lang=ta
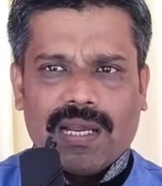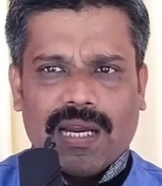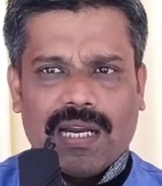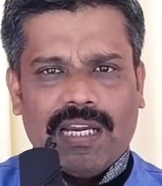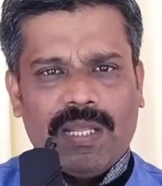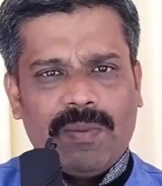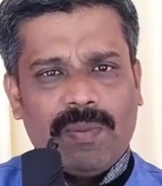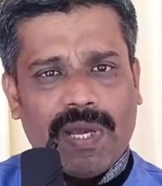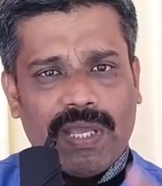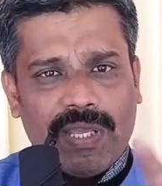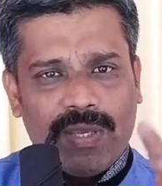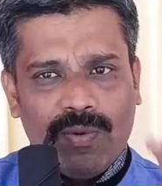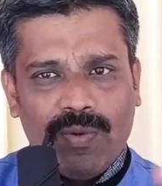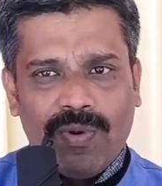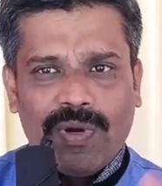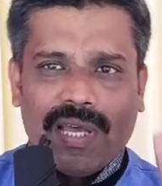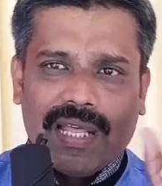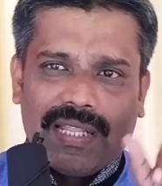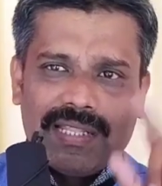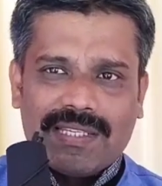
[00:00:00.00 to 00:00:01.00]
கண்டிப்பாக
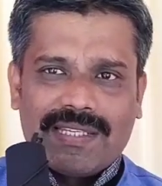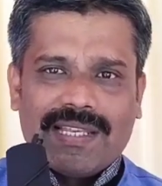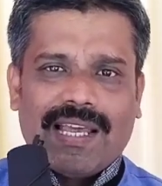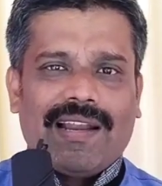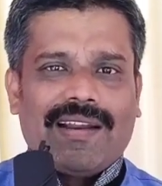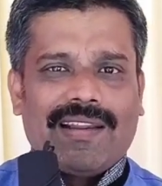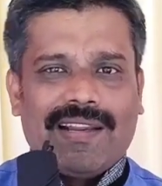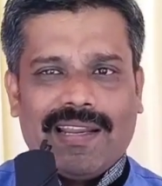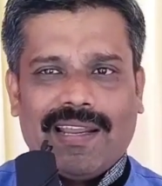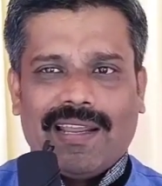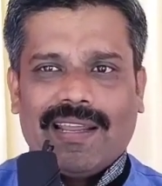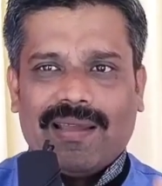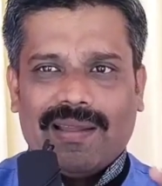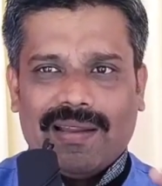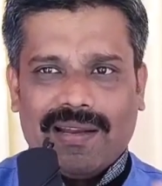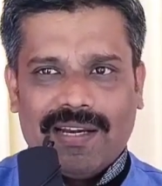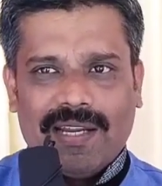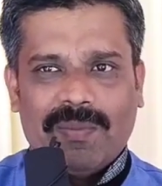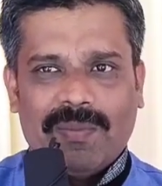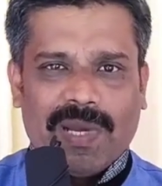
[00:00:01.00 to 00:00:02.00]
இவங்க அந்த சேலரியை
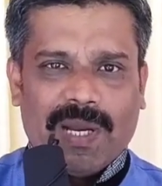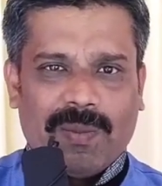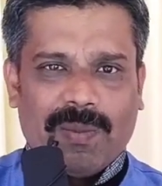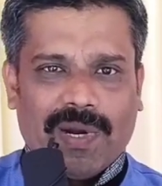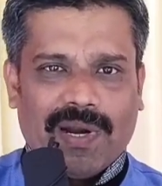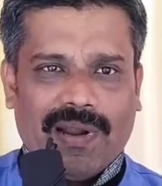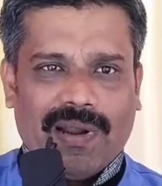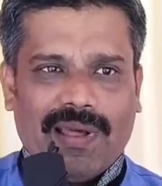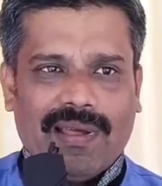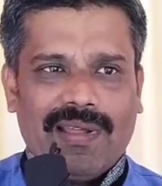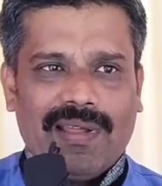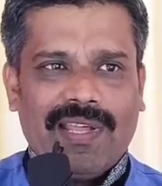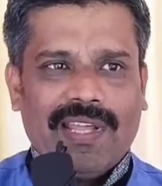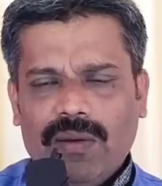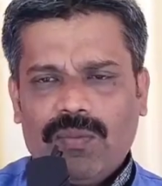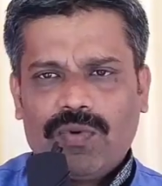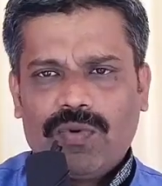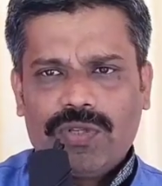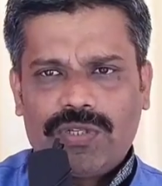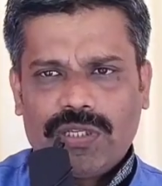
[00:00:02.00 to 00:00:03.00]
டிமாண்ட் பண்ணலாம்
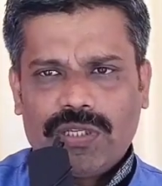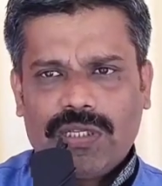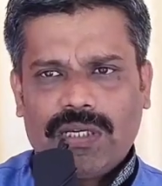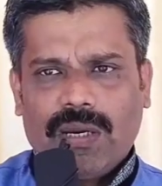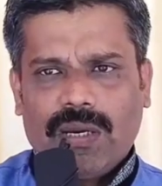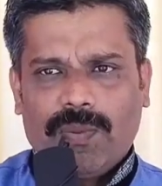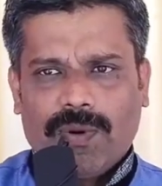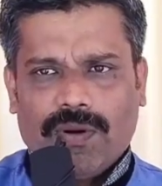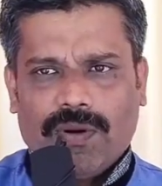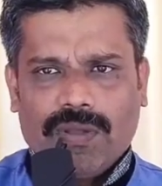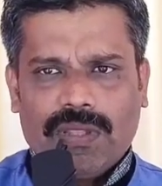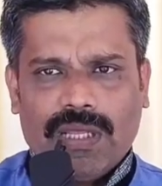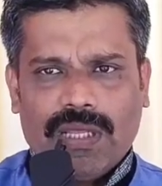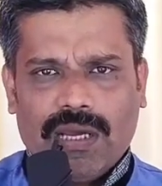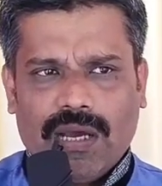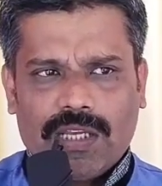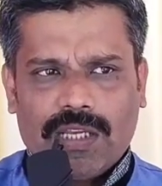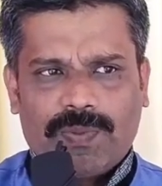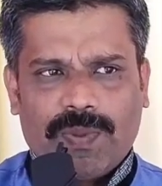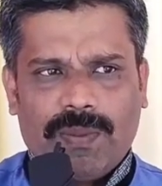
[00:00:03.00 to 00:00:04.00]
இதை முடித்ததுக்கப்புறம் இந்த
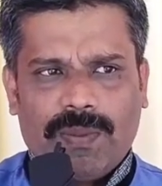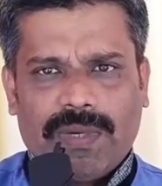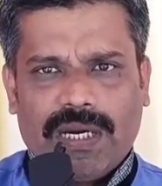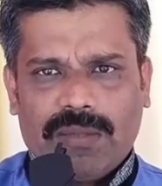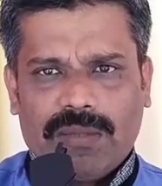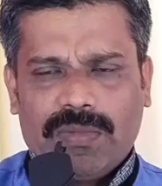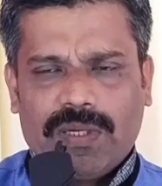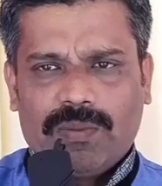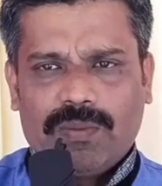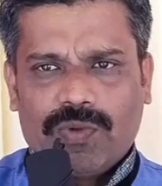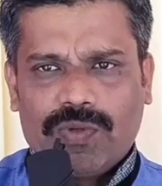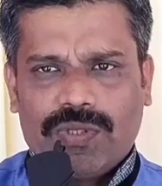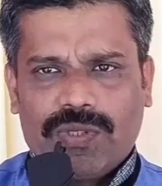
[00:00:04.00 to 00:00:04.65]
ஹாஸ்பிட்டல் மேனேஜ்மெண்ட்